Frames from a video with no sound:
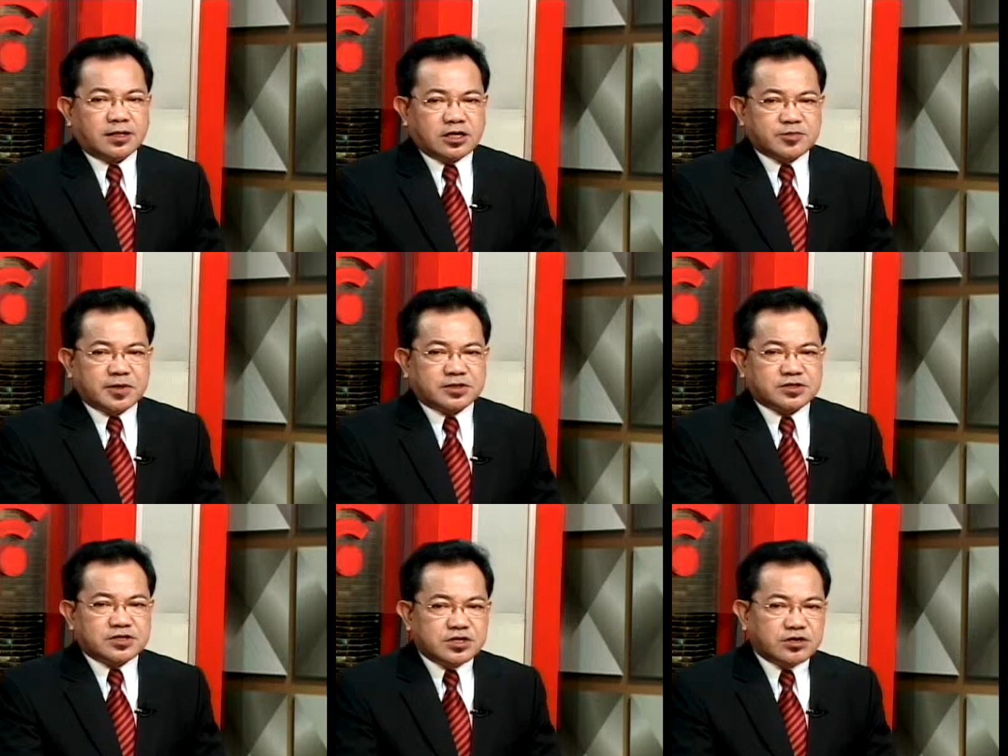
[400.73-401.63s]
dahil sa
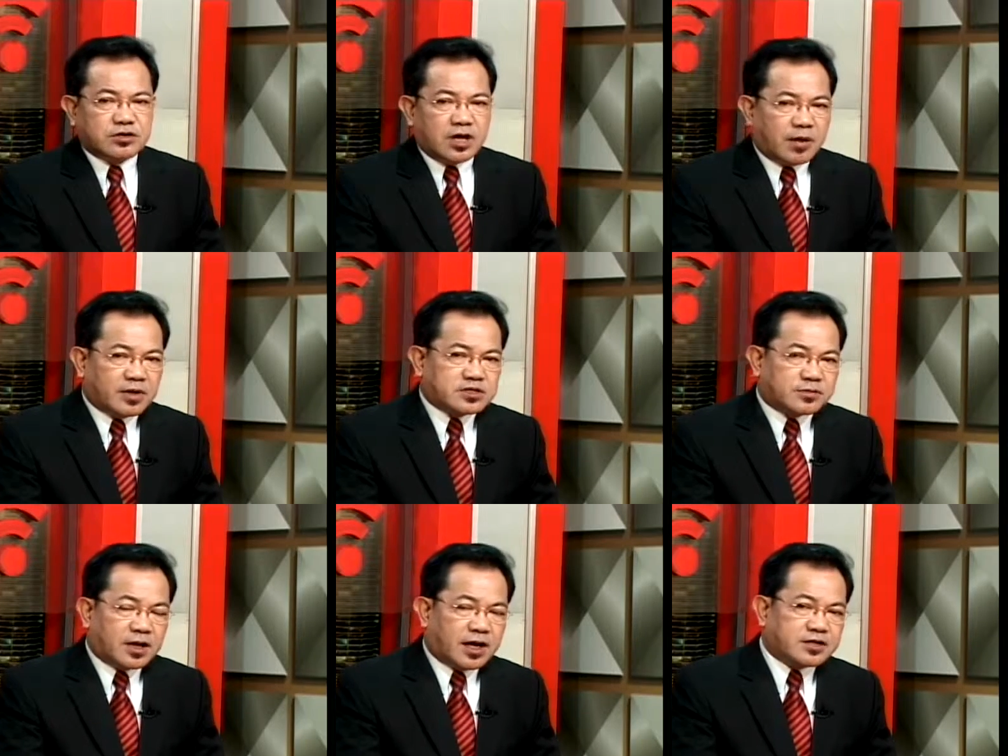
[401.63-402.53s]
pagtestigo laban
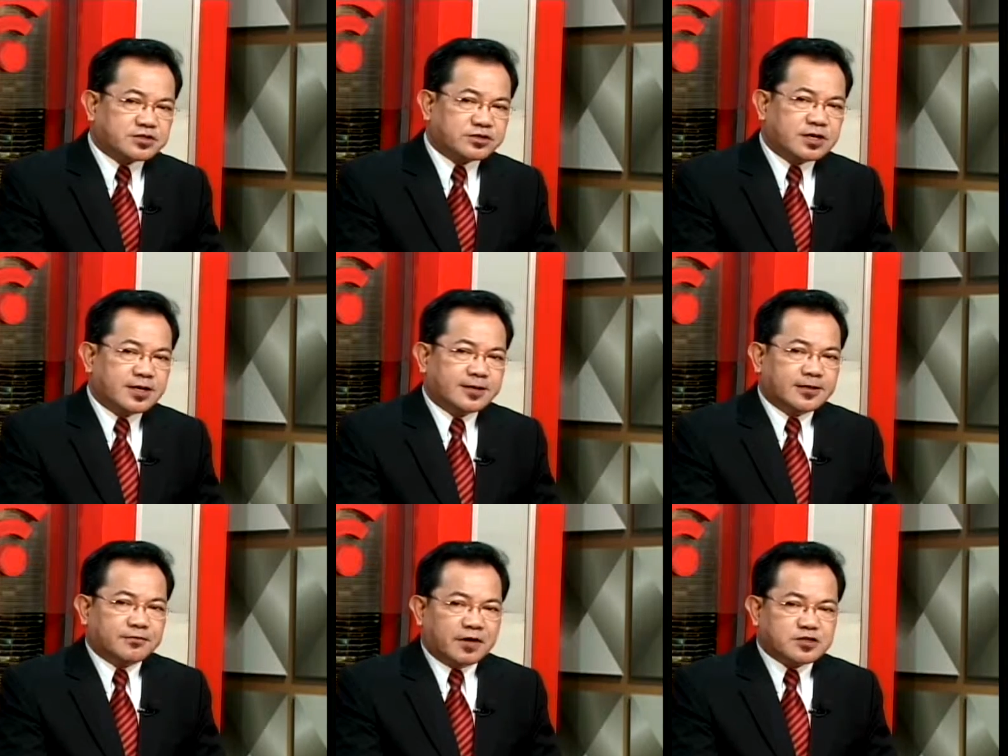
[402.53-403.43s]
sa mga kaso
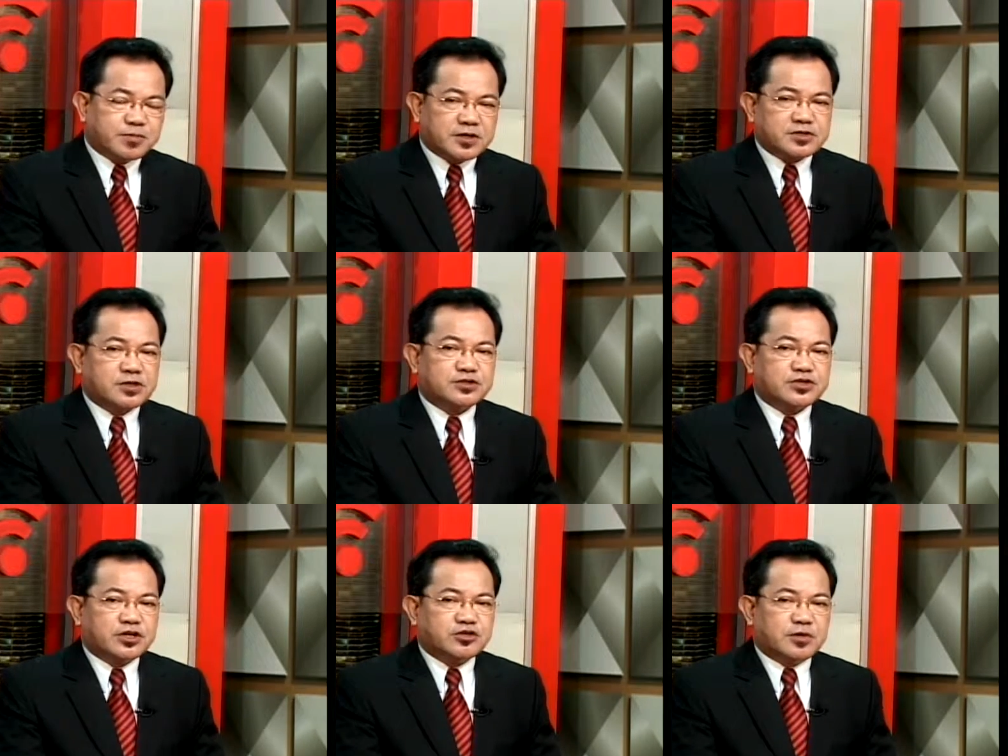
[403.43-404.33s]
ni Vice President
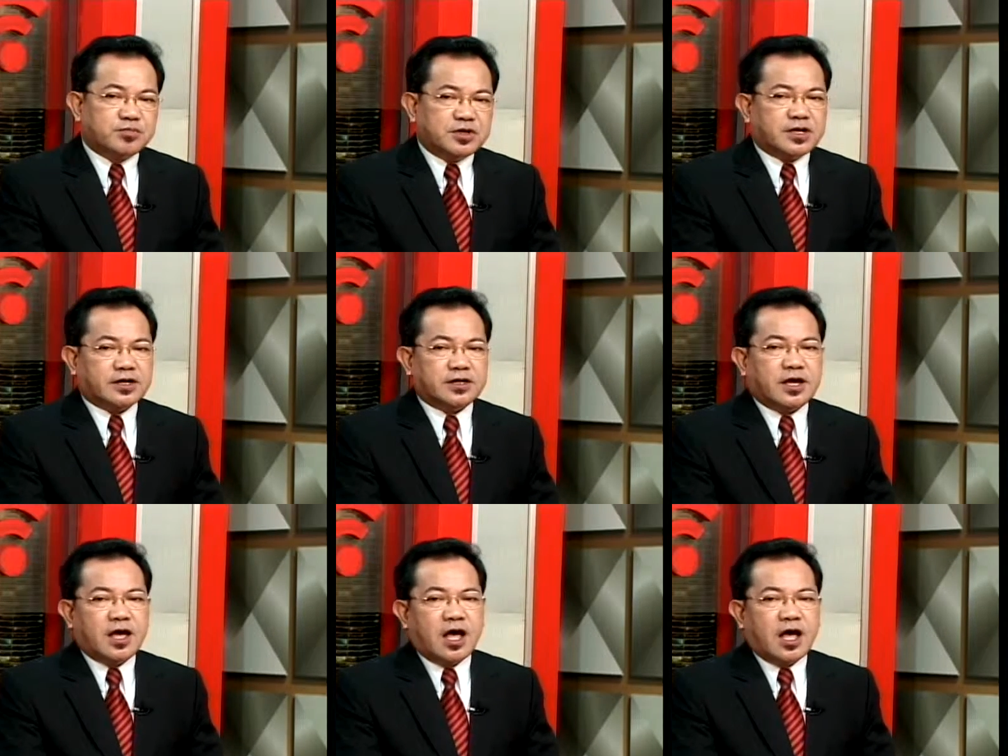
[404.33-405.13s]
Judge Omar Binay.